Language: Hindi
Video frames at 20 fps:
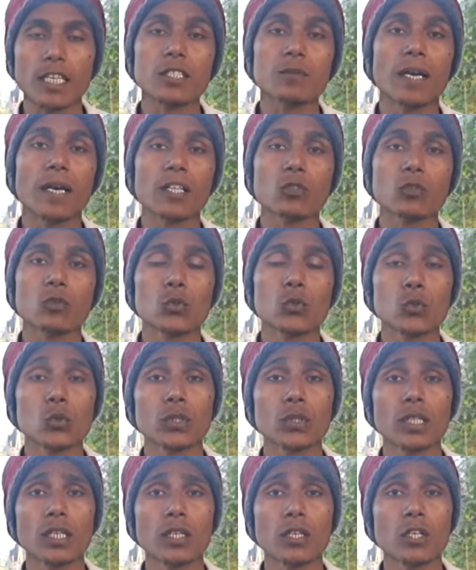इस बात को
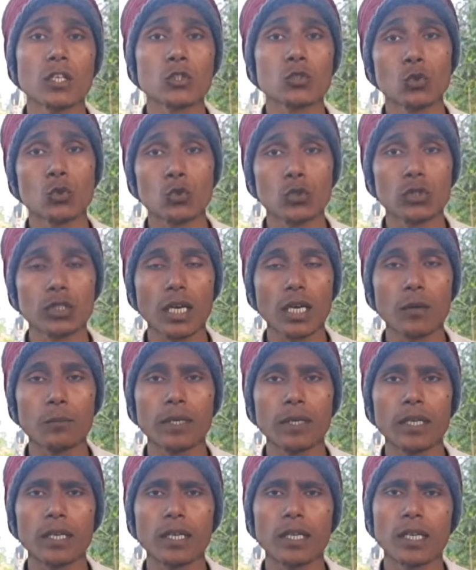सुनकर अस्तो जो था
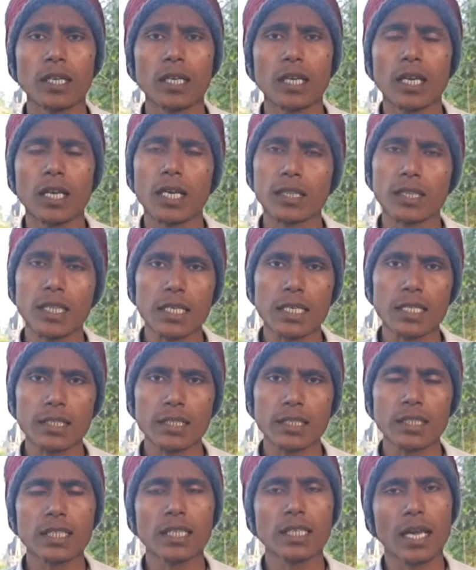वह कहता है कि
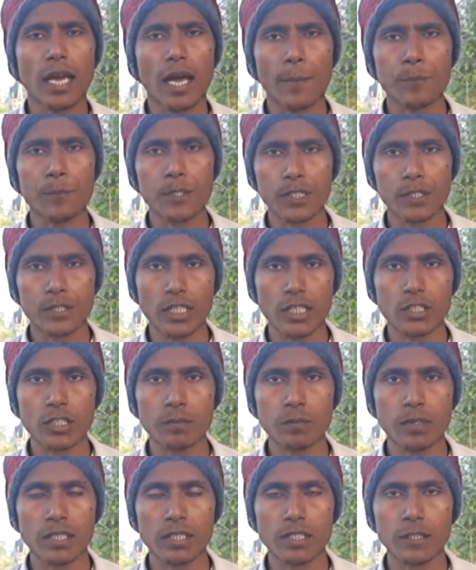ठीक है आपकी जैसी
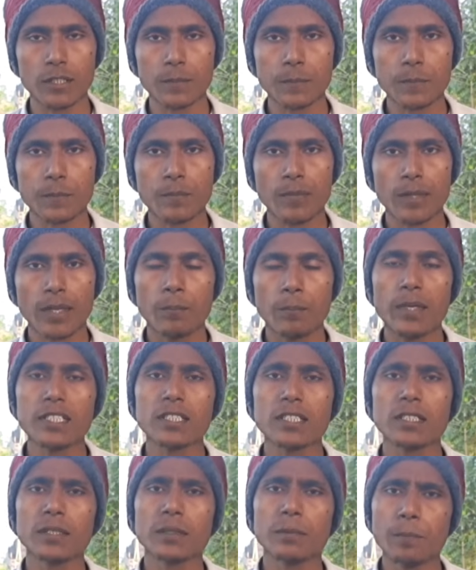मर्जी बस
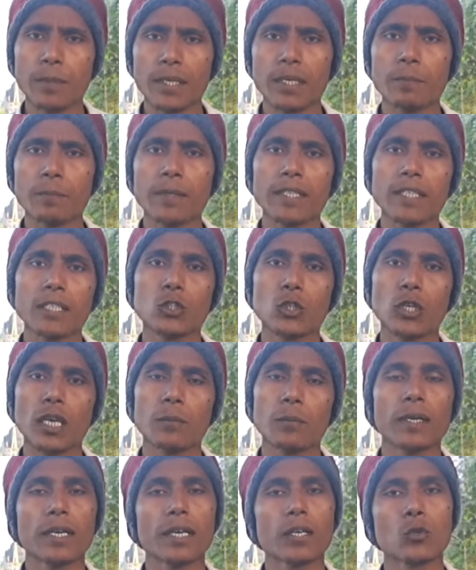मेरी बेटी जो है
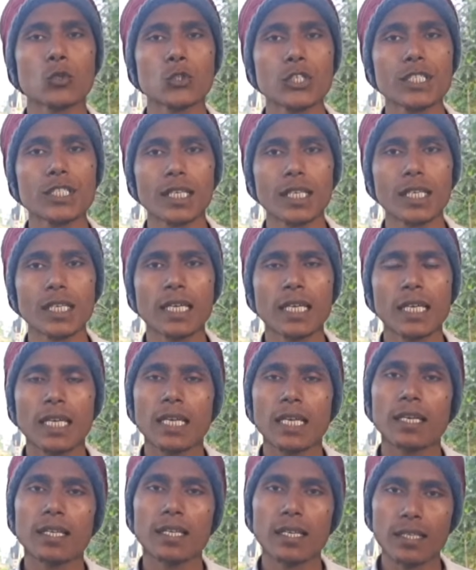बड़ा खुशी से
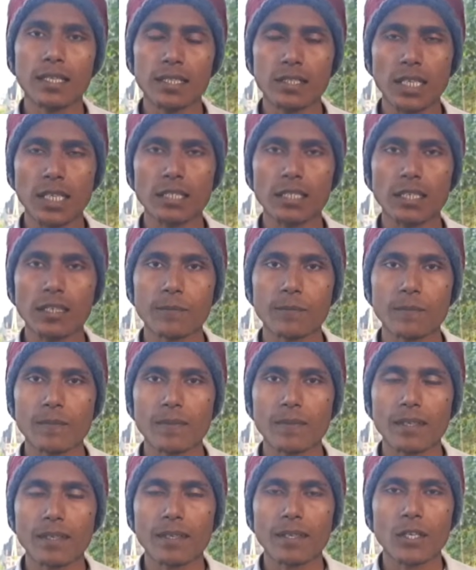रहनी चाहिए
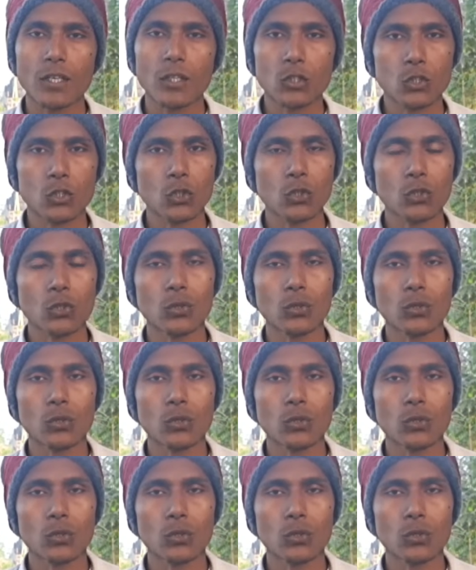जो